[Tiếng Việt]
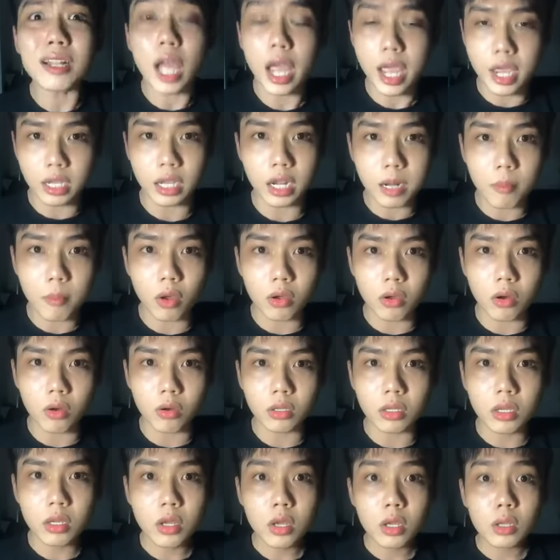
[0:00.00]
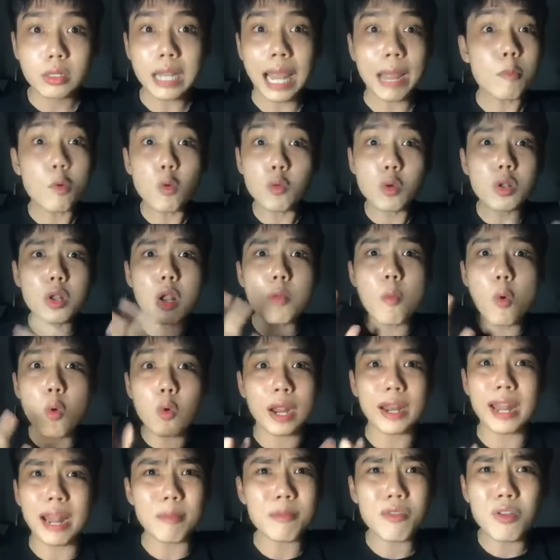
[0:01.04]
thiệt vậy đó mọi người đám con nít nó bu
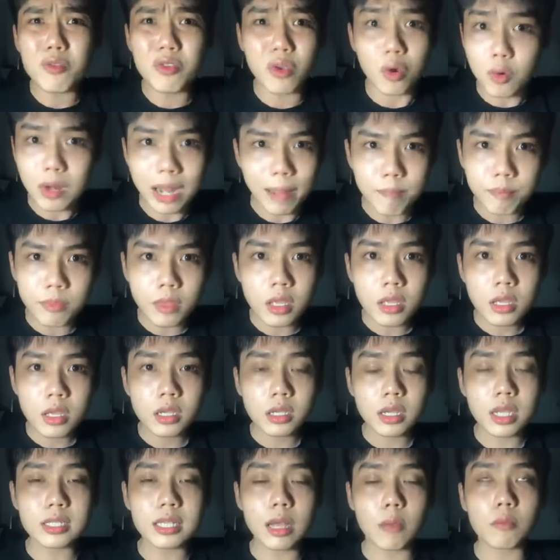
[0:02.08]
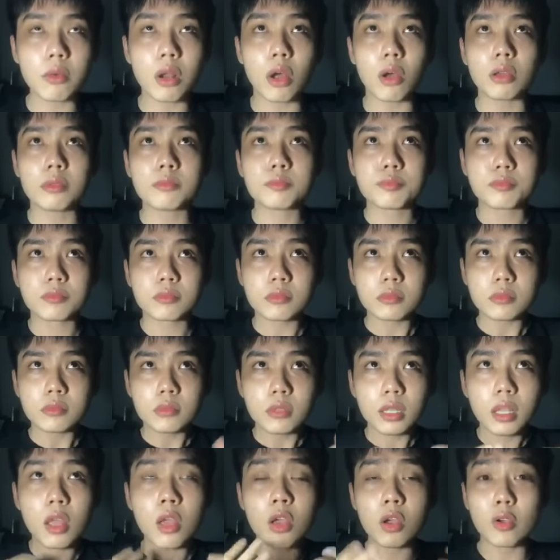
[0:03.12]
lại đánh nó dữ lắm cái xong rồi
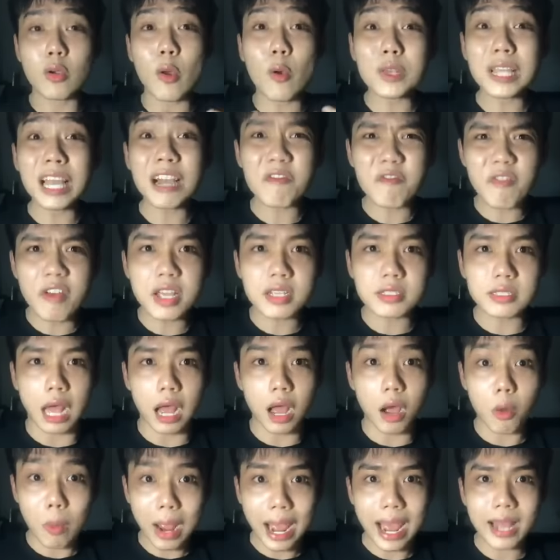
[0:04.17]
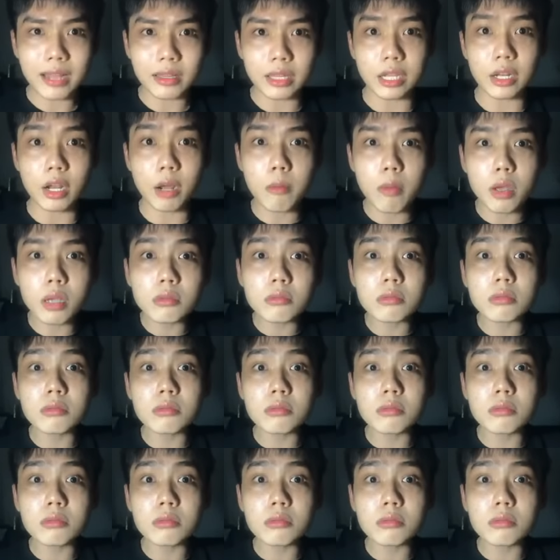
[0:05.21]
con trang phi sợ quá thì nó mới